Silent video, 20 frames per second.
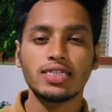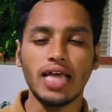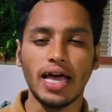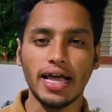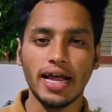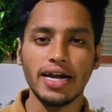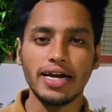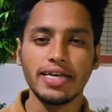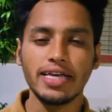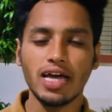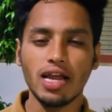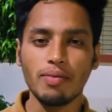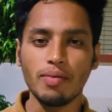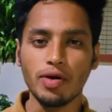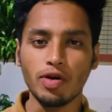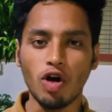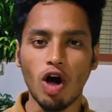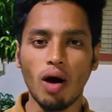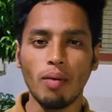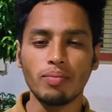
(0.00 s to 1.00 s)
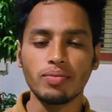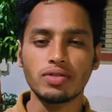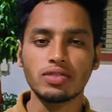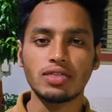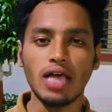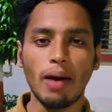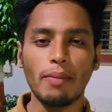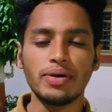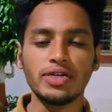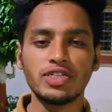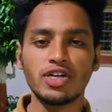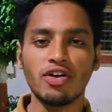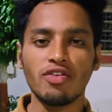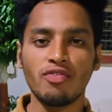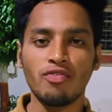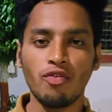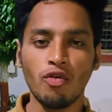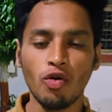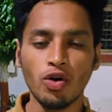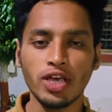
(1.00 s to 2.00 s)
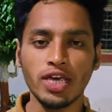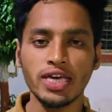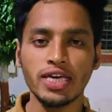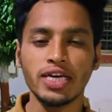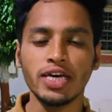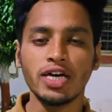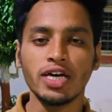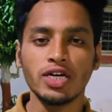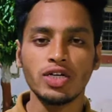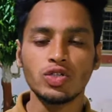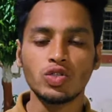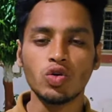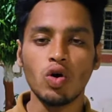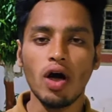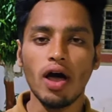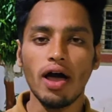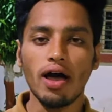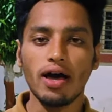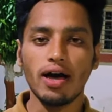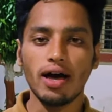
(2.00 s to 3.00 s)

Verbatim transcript: सेकेंड ईयर बी कॉम सेमिस्टर फोर की जो